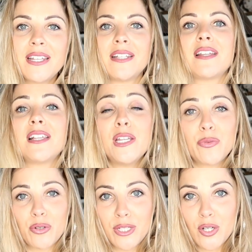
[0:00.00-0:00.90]
Il y a des
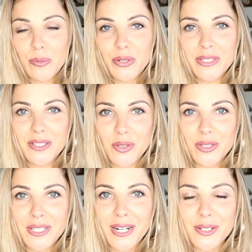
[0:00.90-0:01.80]
livres qui commencent à
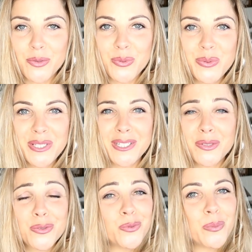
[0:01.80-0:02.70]
sortir là-dessus, c'est
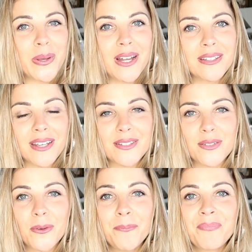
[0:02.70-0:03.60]
super intéressant.